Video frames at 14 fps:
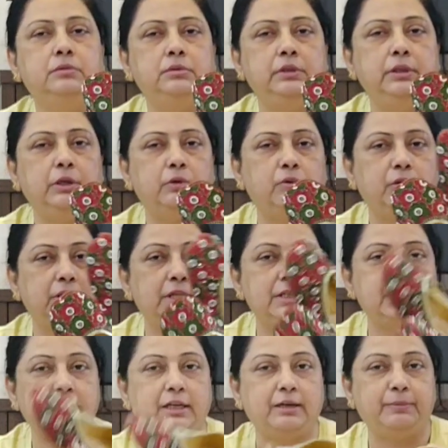ये देखो कितना
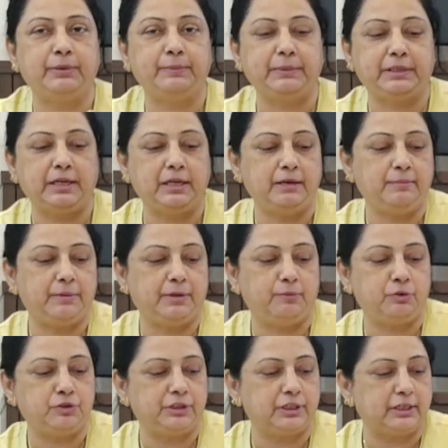अच्छा लगा मुझे बताना है मेरा
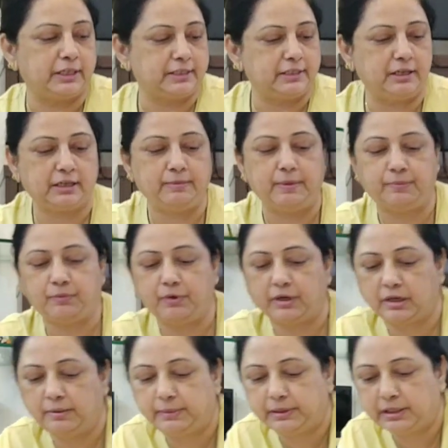मजुली का कैसा लगा मैं आपको रख
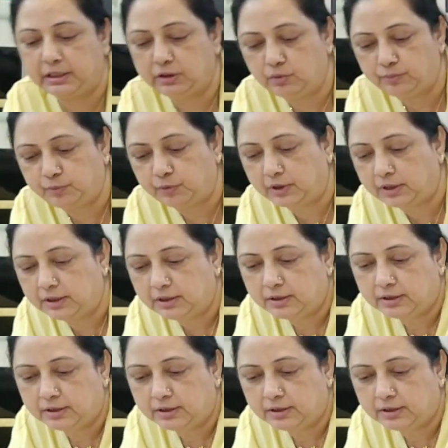के बताती हूँ पूरा